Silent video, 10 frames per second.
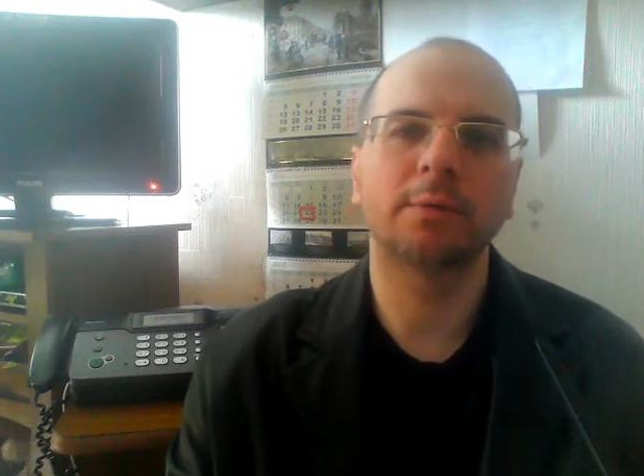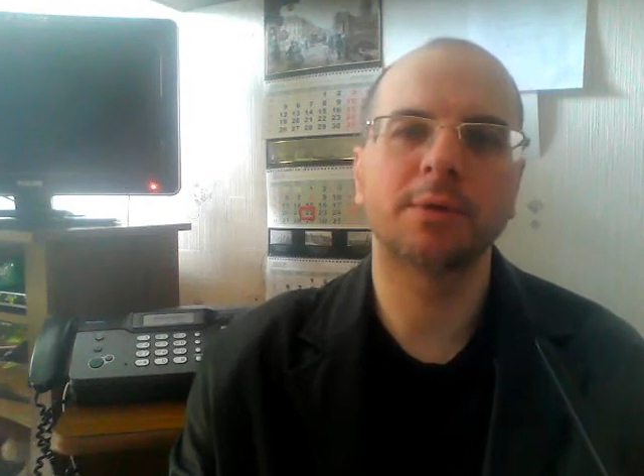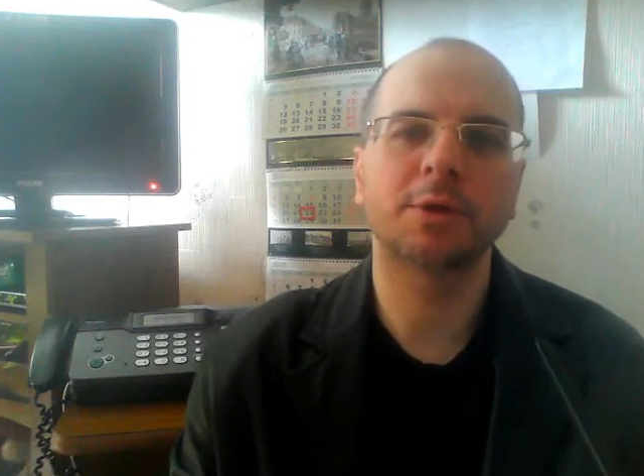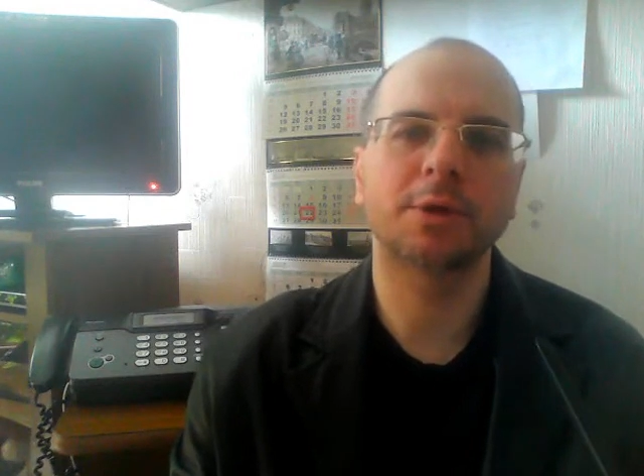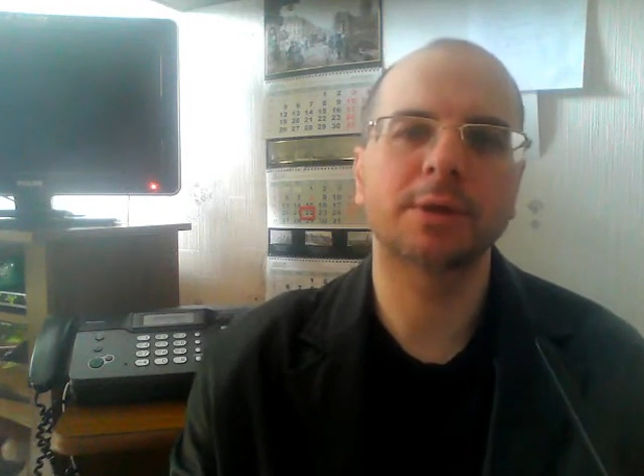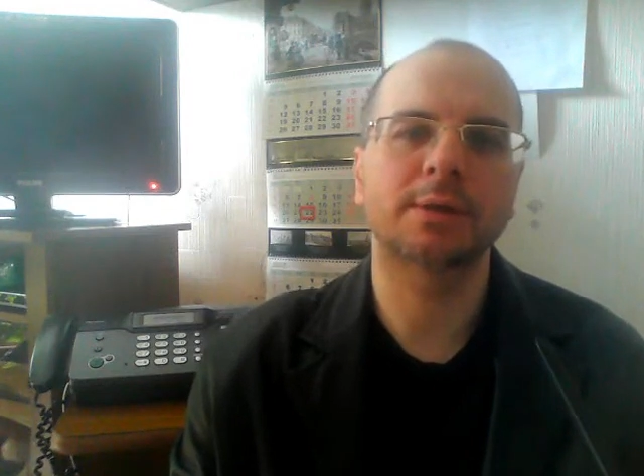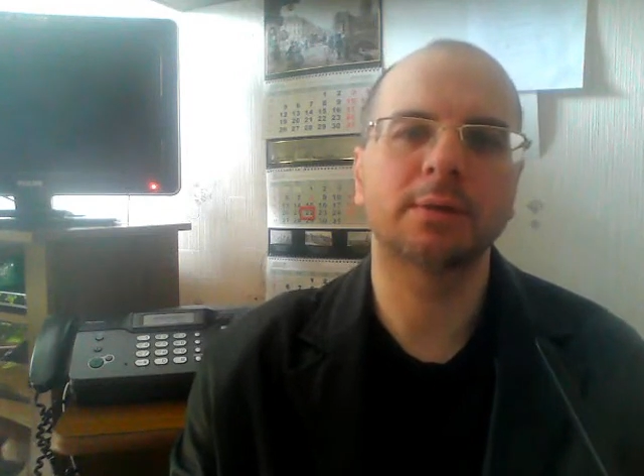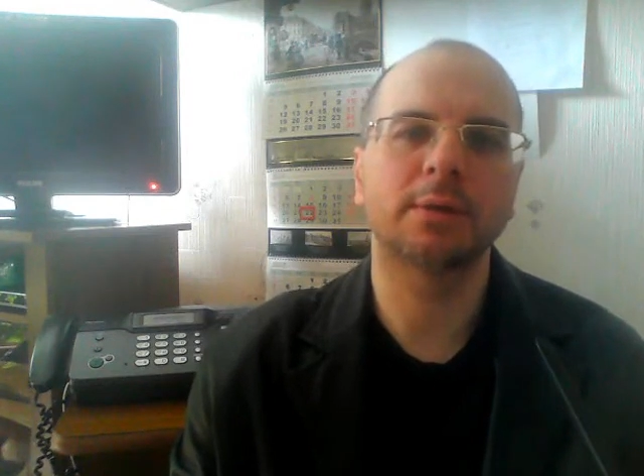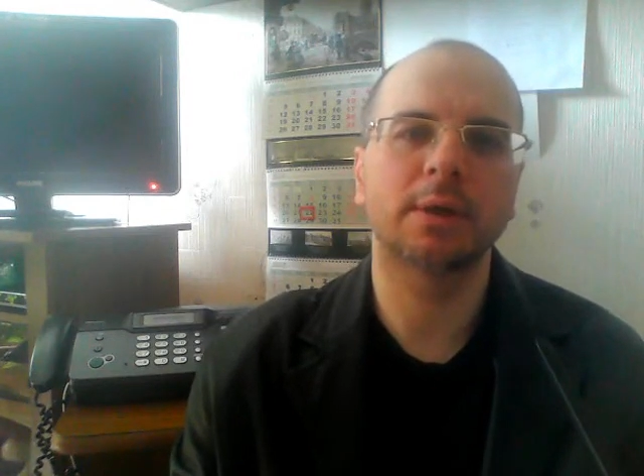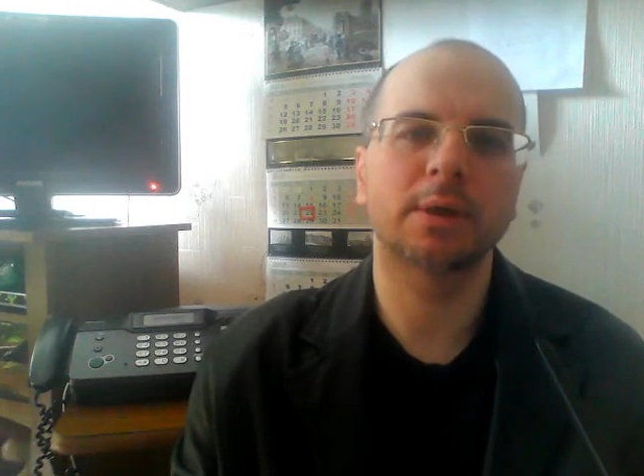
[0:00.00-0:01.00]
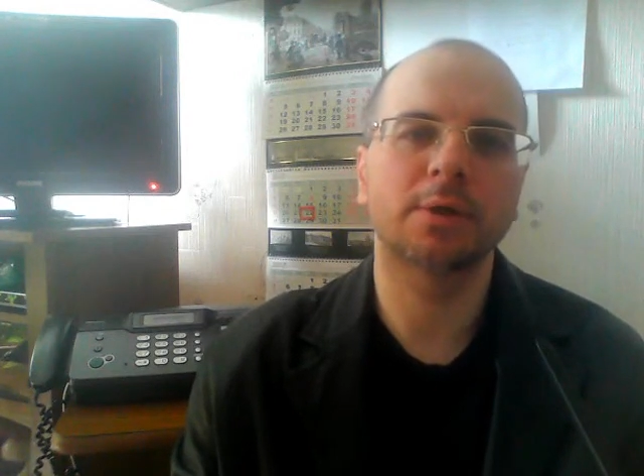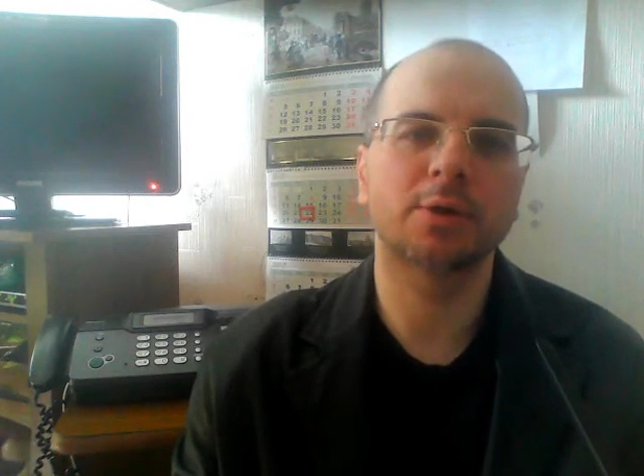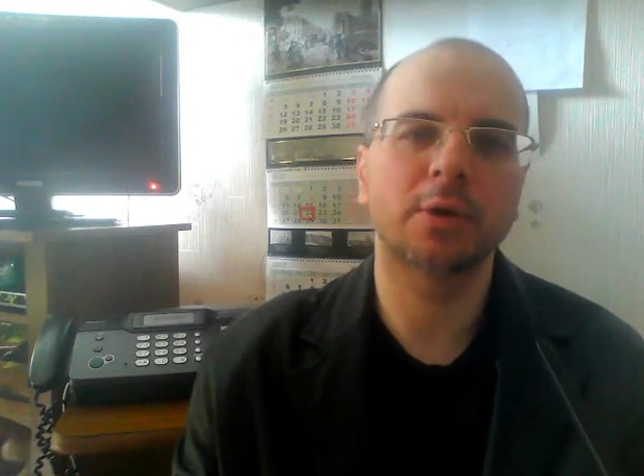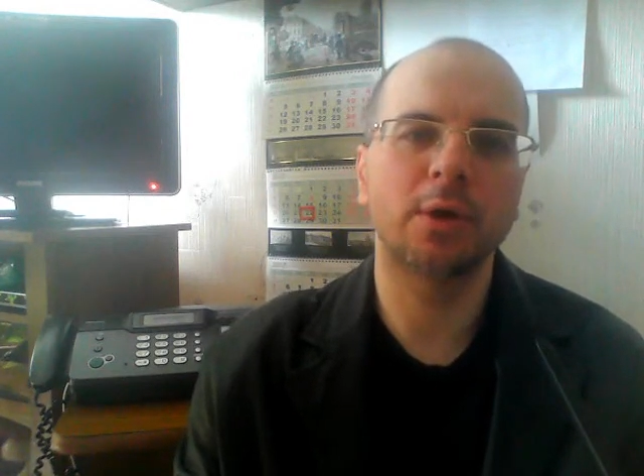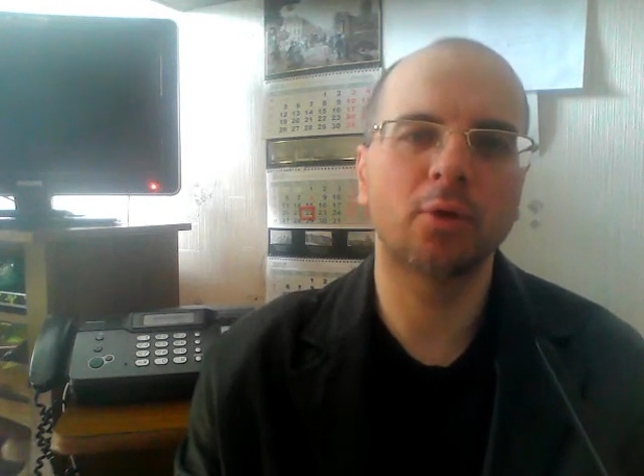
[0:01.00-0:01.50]
Сейчас
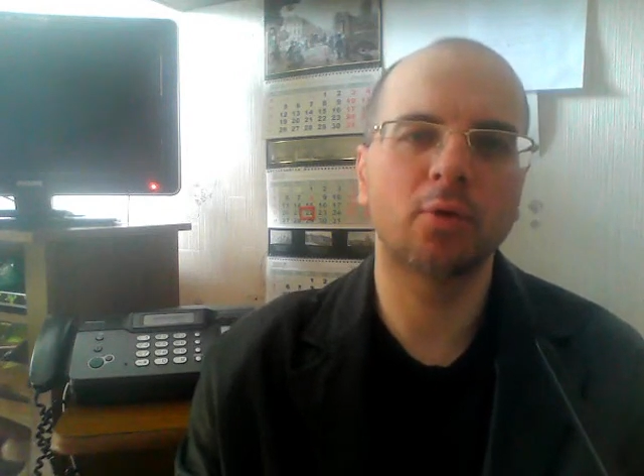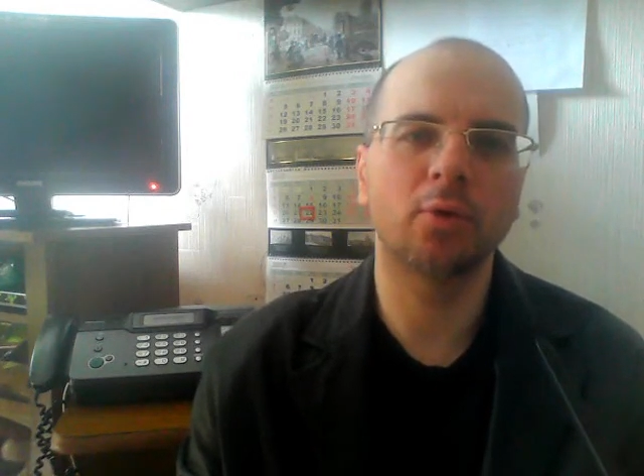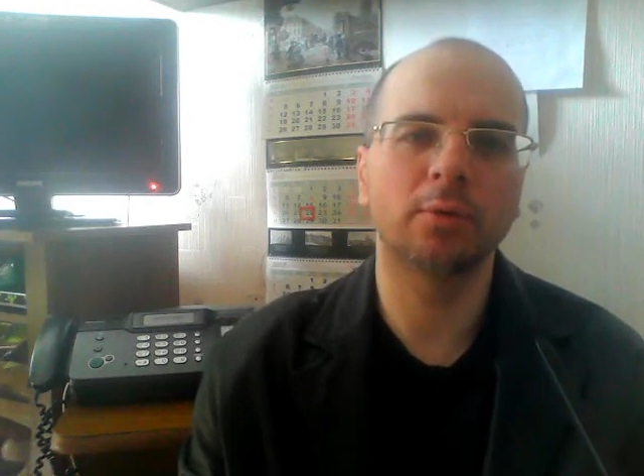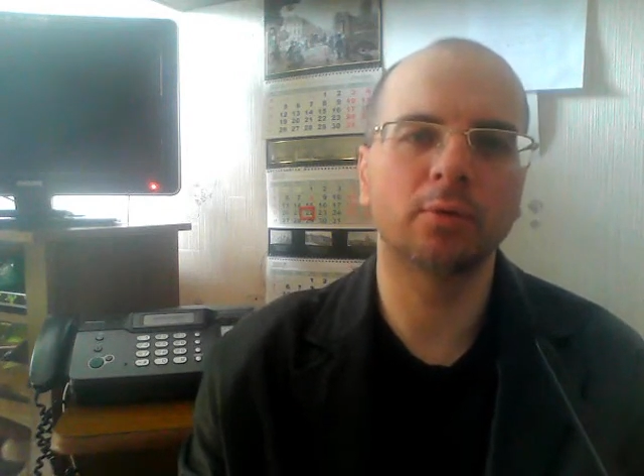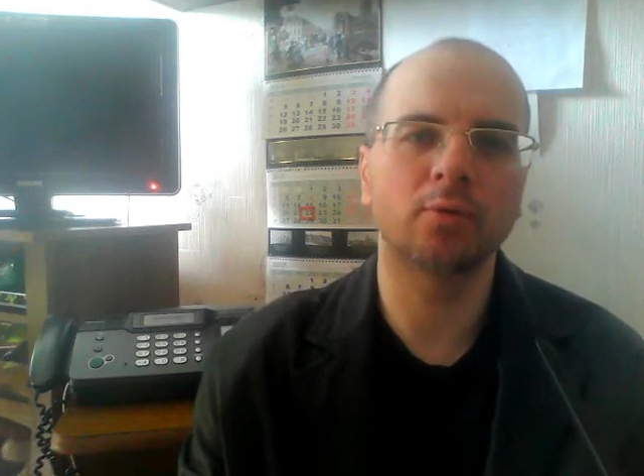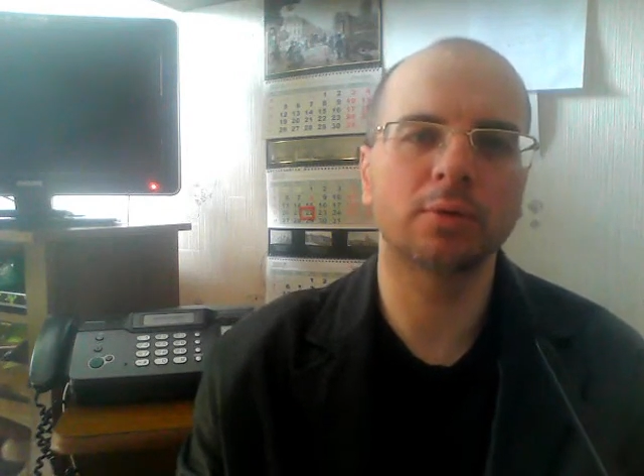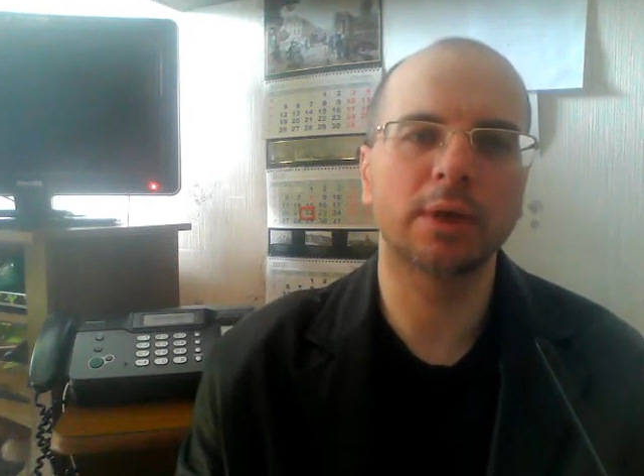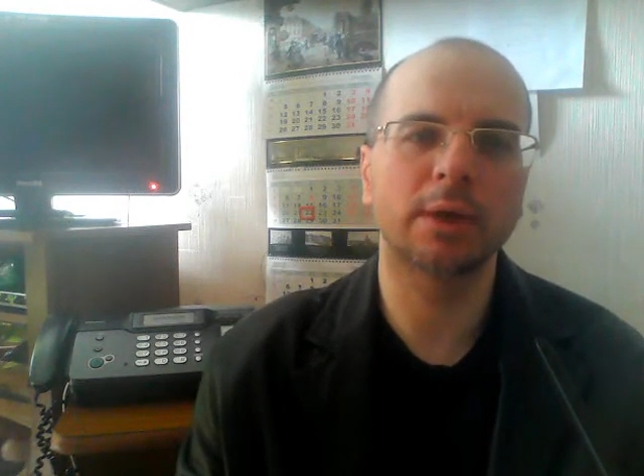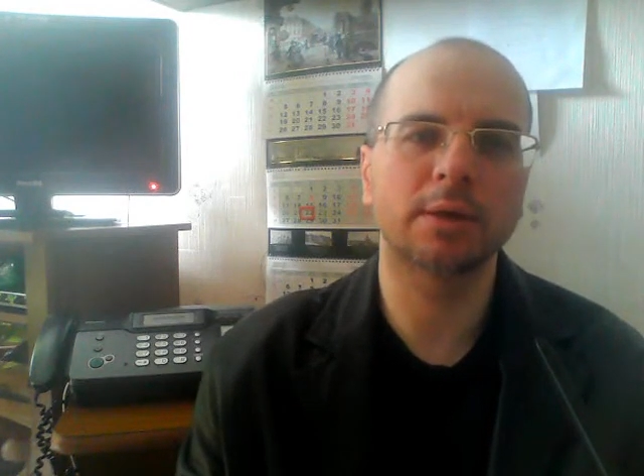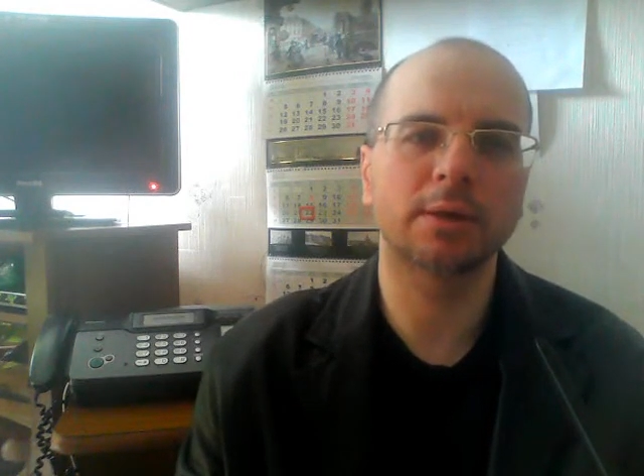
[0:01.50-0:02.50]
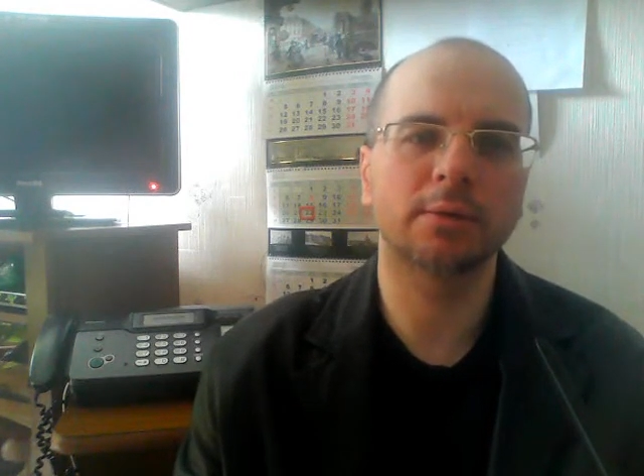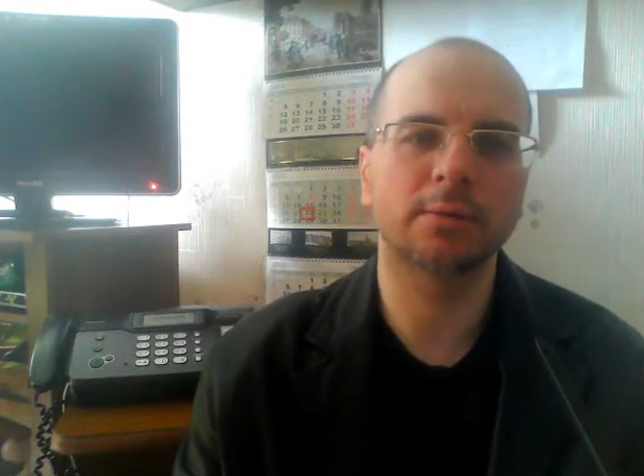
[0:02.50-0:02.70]
достаточно легко узнать,